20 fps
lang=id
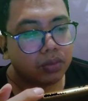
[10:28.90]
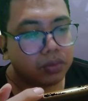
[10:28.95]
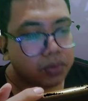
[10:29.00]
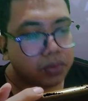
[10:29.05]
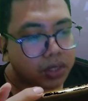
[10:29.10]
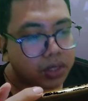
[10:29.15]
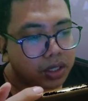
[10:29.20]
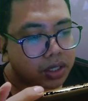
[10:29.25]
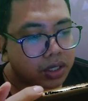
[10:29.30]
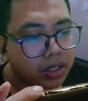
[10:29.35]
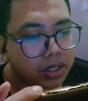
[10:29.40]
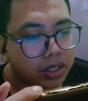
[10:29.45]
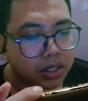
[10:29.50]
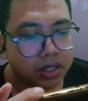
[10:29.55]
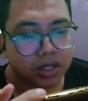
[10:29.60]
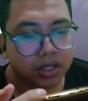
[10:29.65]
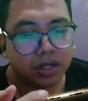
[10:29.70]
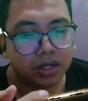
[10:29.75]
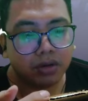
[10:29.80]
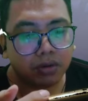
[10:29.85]
Wih,
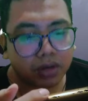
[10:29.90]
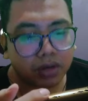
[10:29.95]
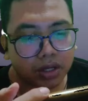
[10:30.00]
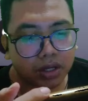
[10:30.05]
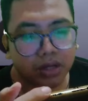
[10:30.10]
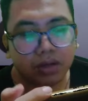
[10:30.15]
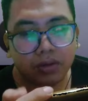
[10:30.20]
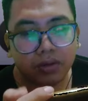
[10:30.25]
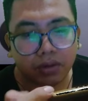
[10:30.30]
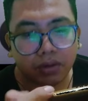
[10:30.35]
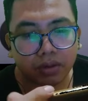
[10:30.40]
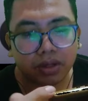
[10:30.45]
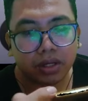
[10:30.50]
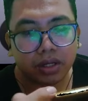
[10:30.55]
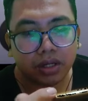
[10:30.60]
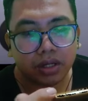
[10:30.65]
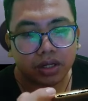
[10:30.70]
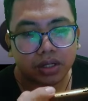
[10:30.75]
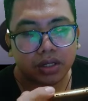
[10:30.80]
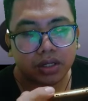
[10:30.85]
gokil gokil.
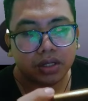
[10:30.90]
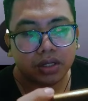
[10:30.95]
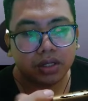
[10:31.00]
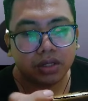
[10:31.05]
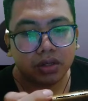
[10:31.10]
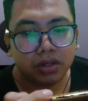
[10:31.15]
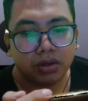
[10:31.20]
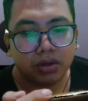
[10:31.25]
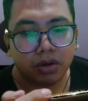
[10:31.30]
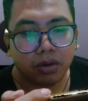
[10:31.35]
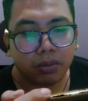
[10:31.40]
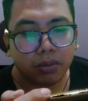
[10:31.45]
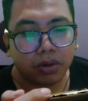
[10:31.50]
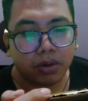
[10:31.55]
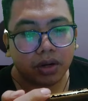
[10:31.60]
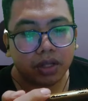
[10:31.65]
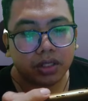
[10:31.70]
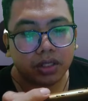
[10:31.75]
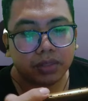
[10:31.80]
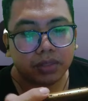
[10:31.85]

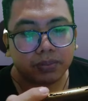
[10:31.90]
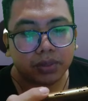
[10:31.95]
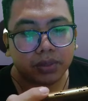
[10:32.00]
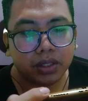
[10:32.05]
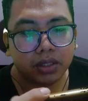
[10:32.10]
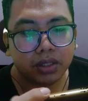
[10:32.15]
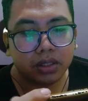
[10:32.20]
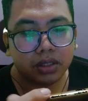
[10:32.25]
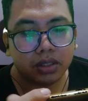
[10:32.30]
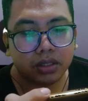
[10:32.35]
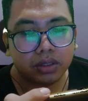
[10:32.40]
Obrolan cepat,